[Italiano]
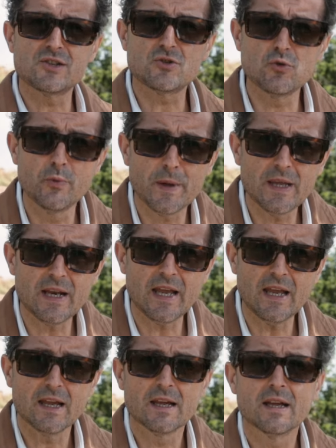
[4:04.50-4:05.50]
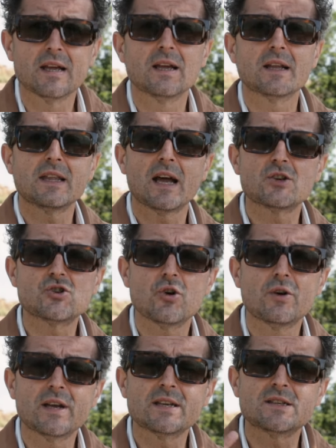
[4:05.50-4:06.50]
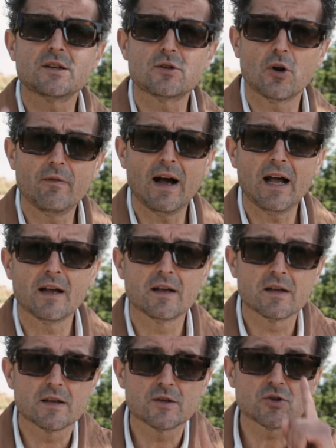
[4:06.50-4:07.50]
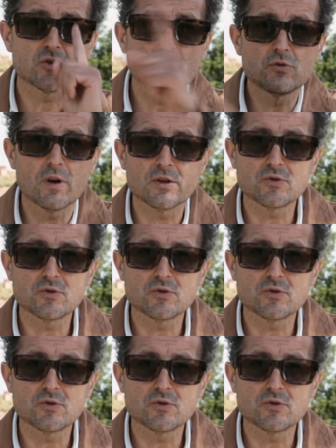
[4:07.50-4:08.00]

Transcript: stupire da ciò che si trova sotto la